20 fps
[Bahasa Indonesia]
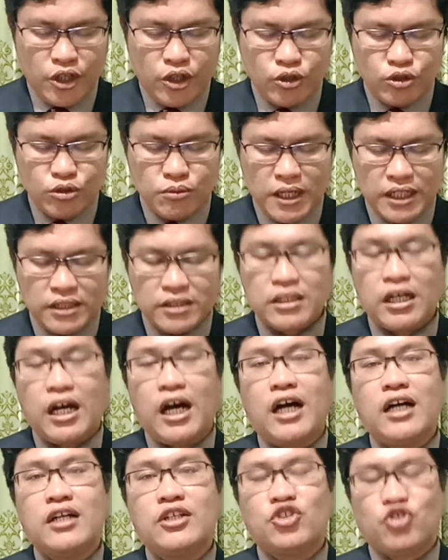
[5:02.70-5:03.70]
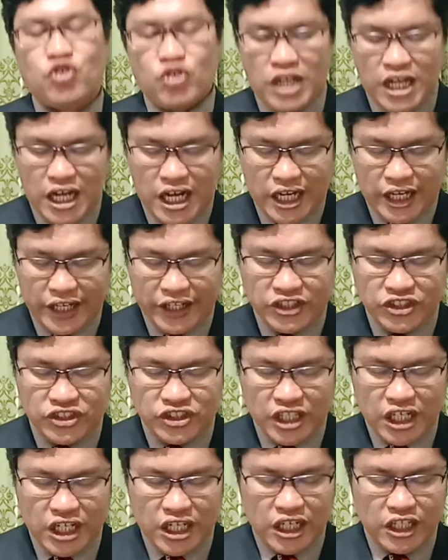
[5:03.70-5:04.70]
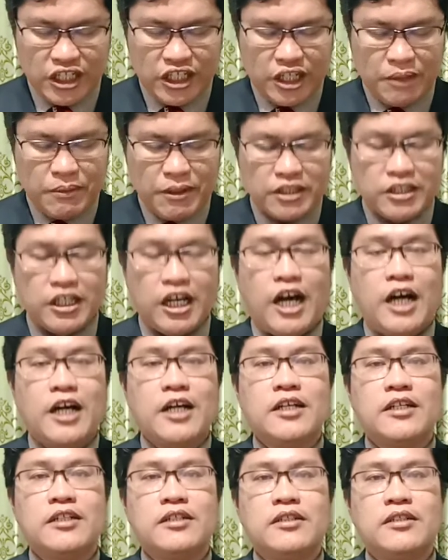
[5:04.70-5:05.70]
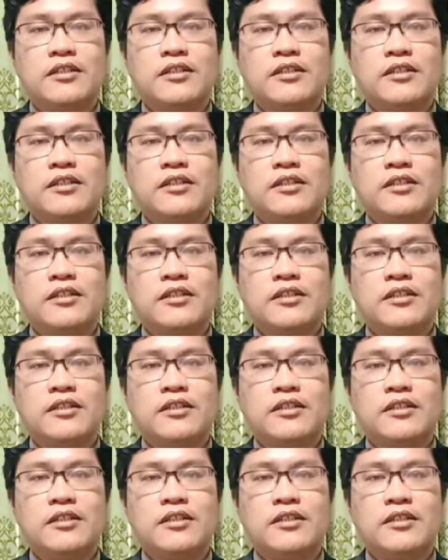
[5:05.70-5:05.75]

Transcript: do hubata sonaha rencana ni nebata.